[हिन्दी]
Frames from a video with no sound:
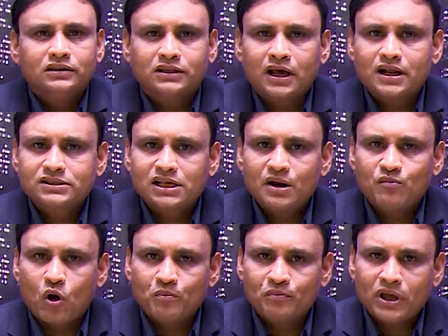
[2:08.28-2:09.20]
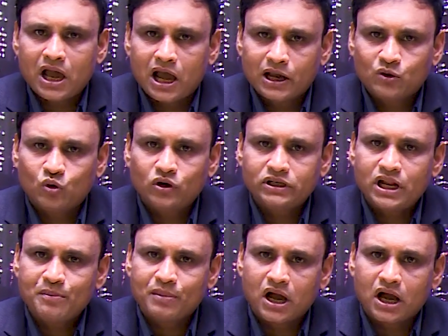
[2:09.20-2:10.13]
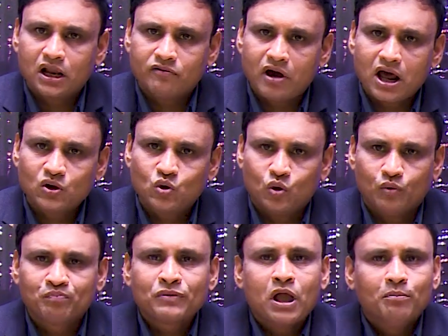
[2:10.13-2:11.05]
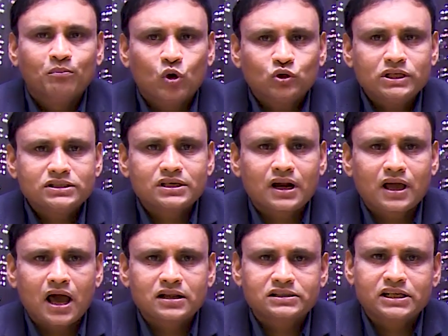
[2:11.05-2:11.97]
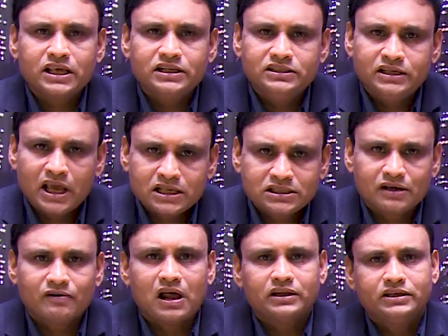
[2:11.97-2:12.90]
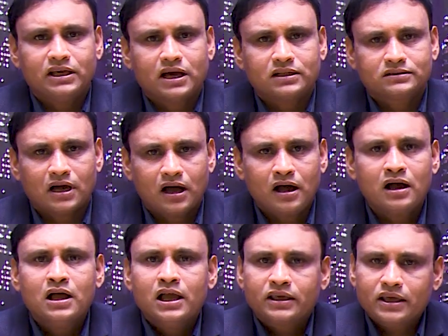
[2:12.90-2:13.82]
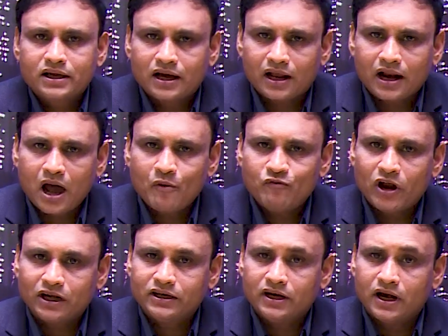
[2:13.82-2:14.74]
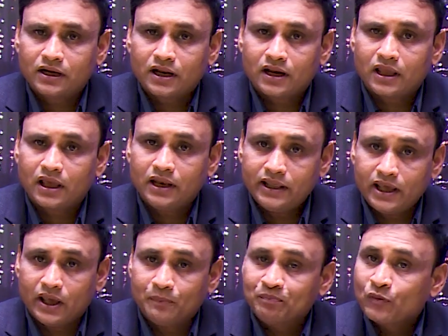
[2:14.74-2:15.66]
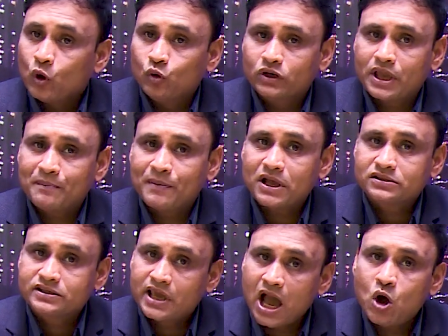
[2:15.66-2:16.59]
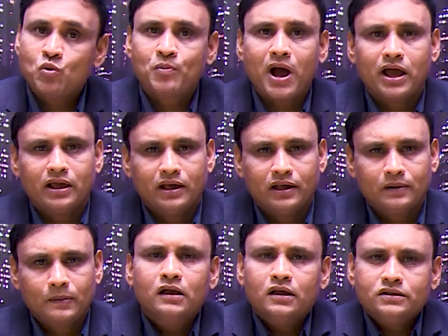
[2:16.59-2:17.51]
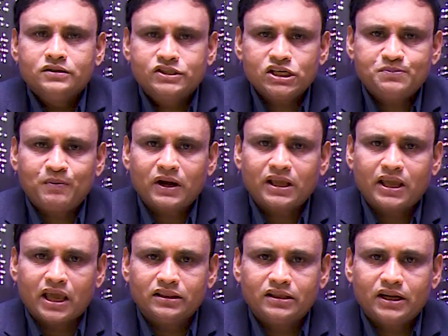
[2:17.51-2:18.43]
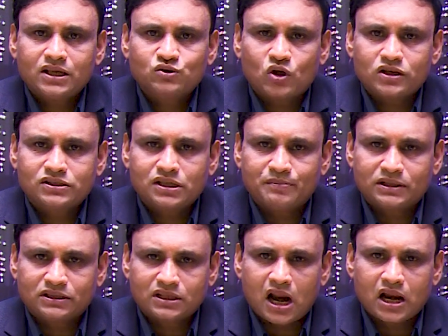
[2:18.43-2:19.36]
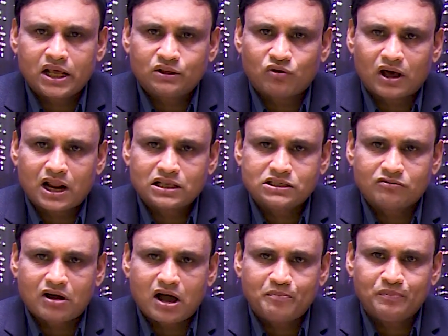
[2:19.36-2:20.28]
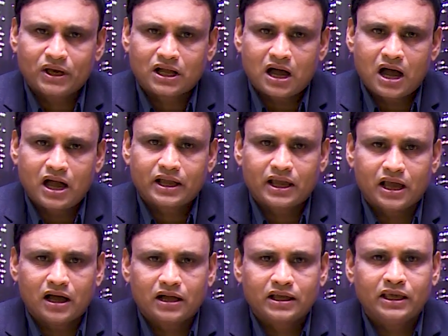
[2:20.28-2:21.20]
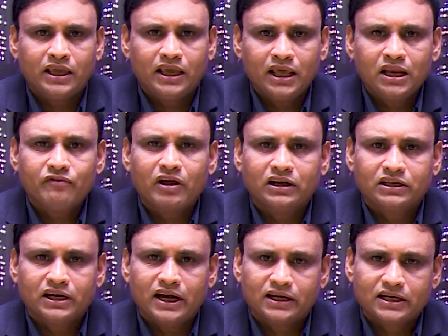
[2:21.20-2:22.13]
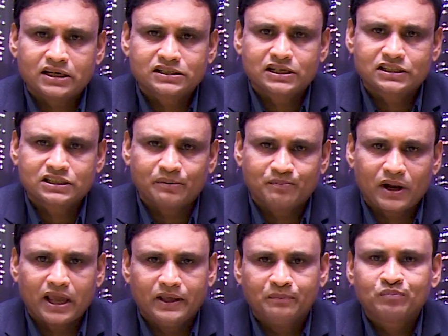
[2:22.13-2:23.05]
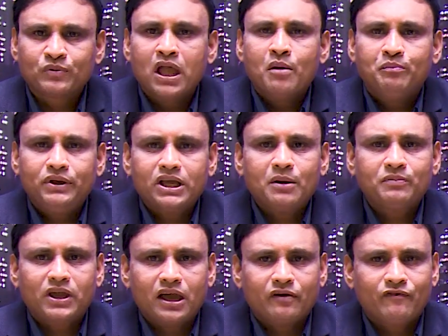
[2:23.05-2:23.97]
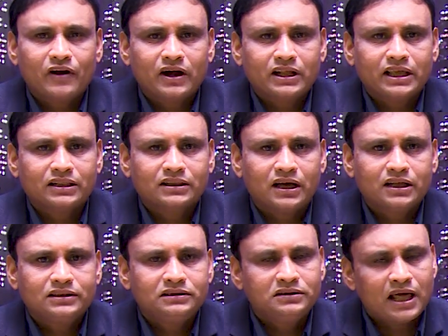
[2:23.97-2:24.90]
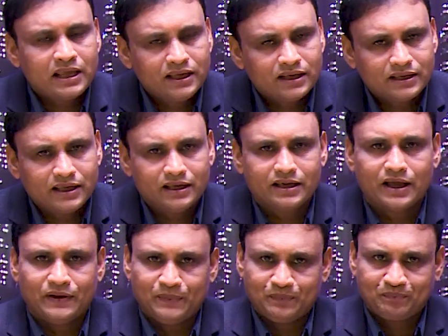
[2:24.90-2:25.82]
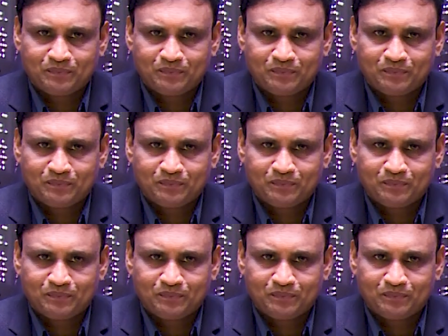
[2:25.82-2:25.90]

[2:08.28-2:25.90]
दरअसल बॉम्बे हाईकोर्ट ने मंगलवार को मोदी सरकार से ये सवाल किया था कि खराब वेंटिलेटर के लिए उनके पास क्या उपाय है जिस पर केंद्रीय स्वास्थ्य मंत्रालय द्वारा जवाब में कहा गया कि इन वेंटिलेटर्स की सप्लाई पीएम केयर फंड के तहत नहीं की गई